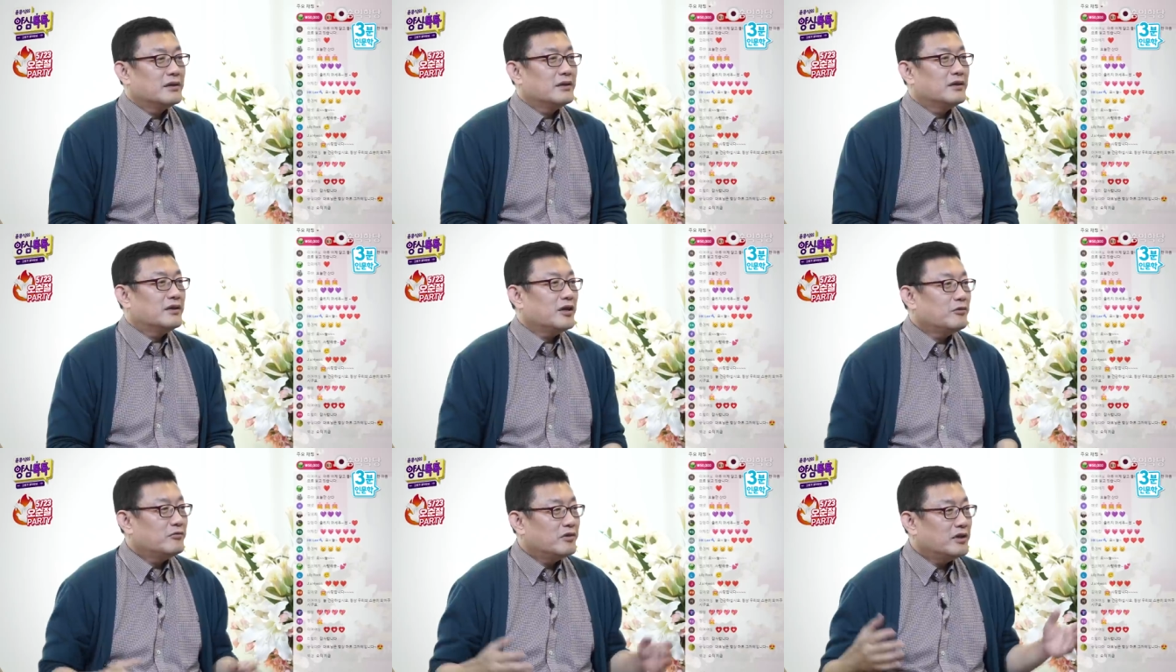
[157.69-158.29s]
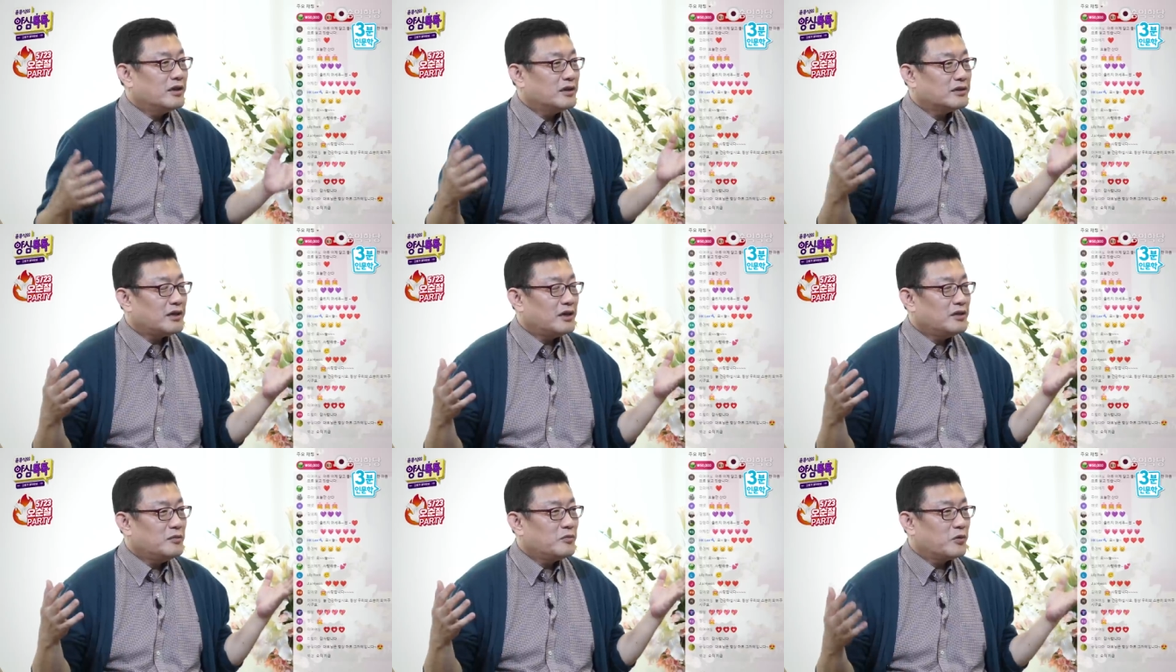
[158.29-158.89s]
이게 우리가
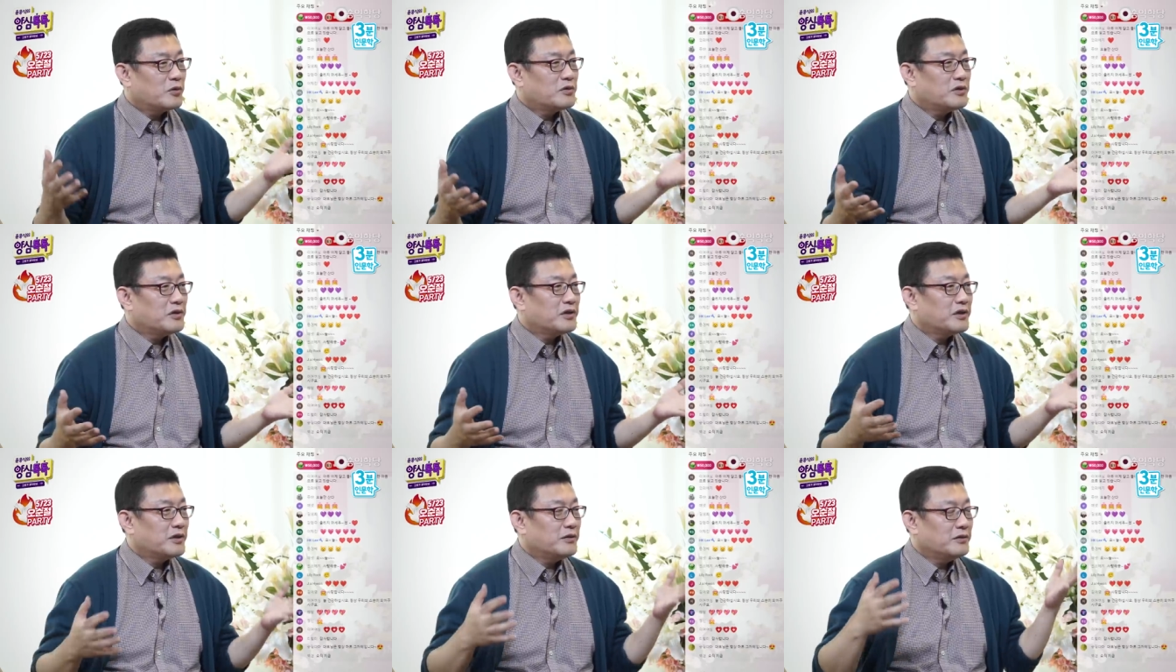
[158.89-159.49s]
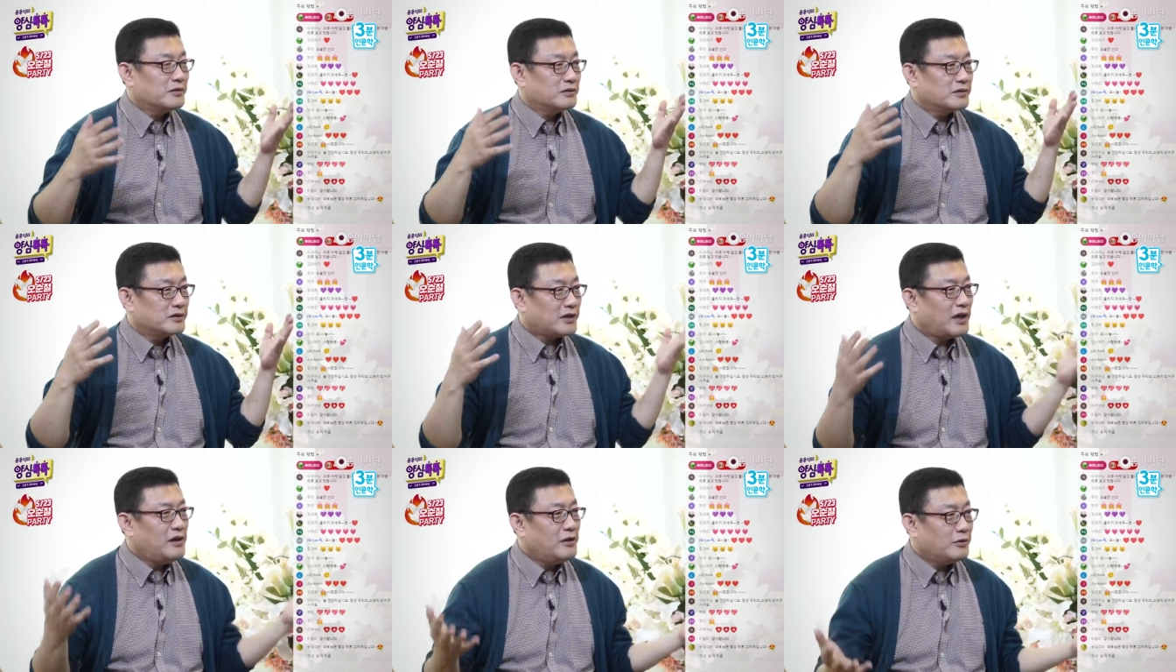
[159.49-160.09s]
사는 목적이에요.
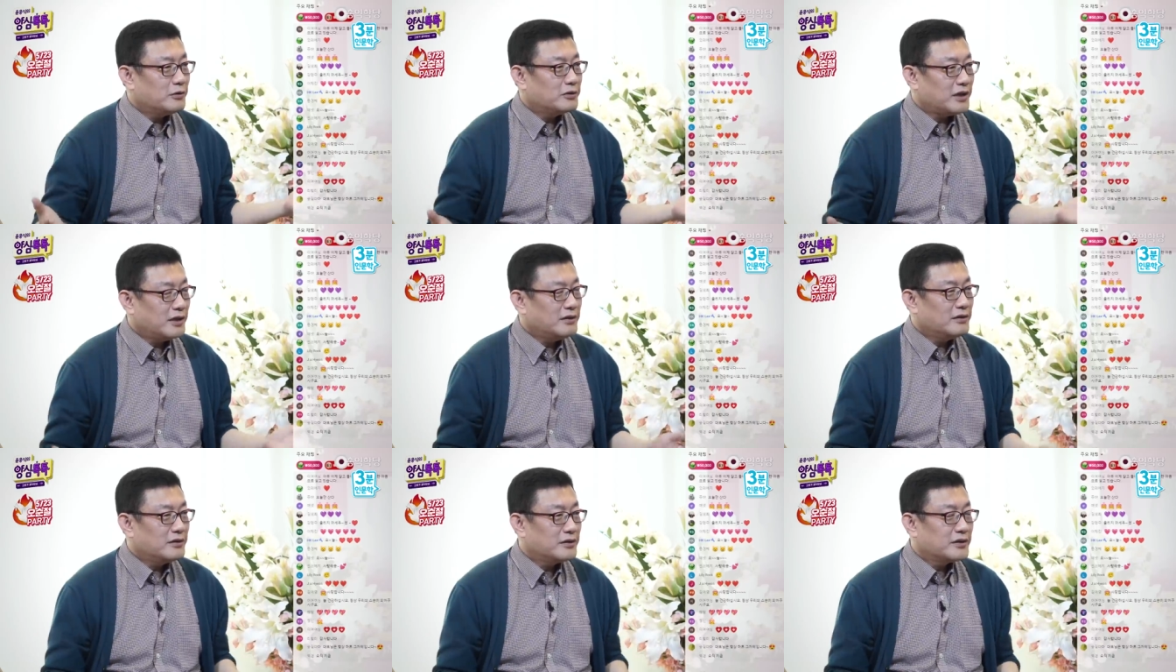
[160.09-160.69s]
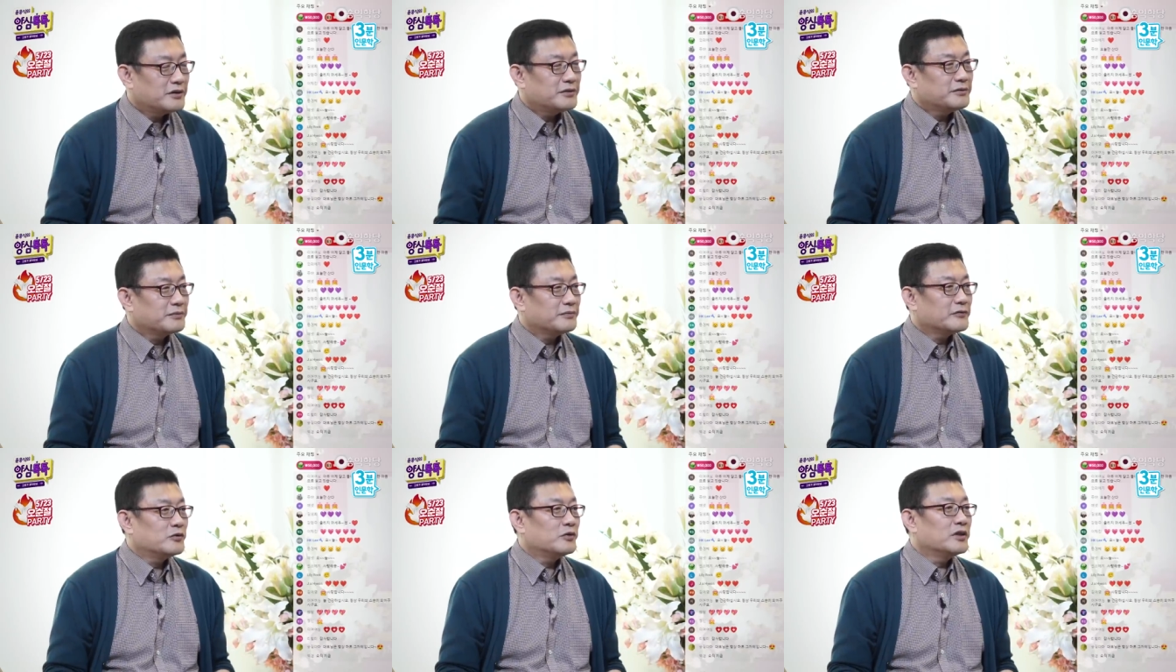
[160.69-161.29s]
살려고 사는 거예요.
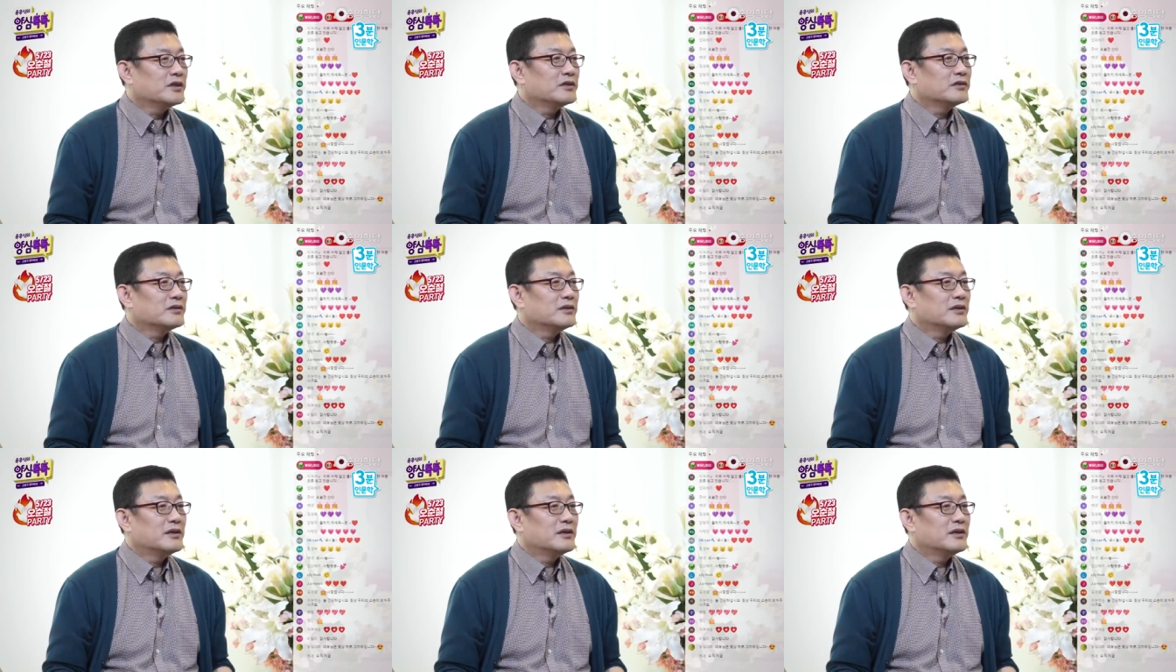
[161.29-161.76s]
우리는